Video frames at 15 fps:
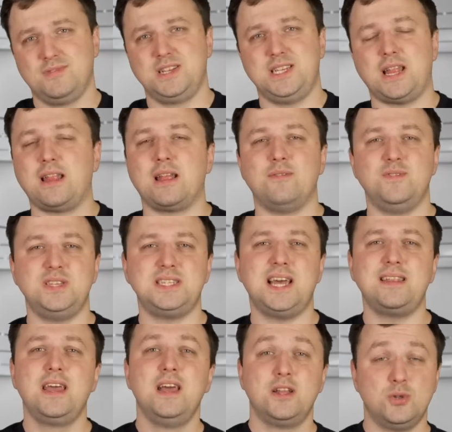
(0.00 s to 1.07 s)
где-то там
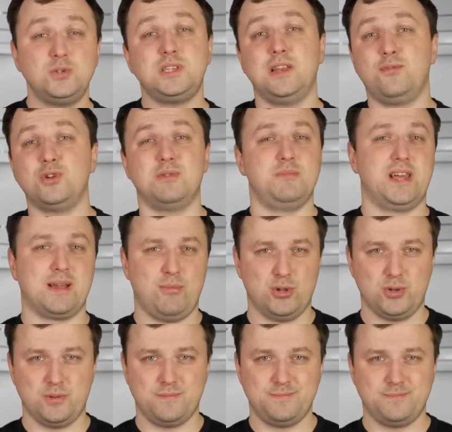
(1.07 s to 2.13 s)
висят, но с телефоном не
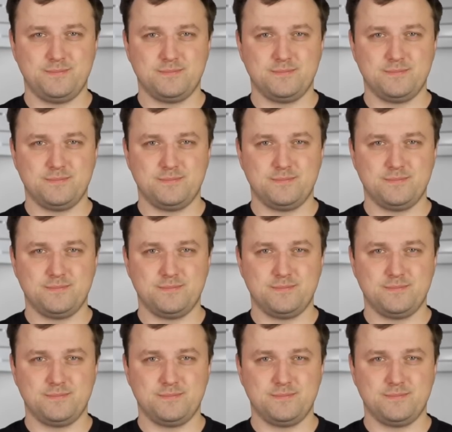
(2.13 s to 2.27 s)
работают.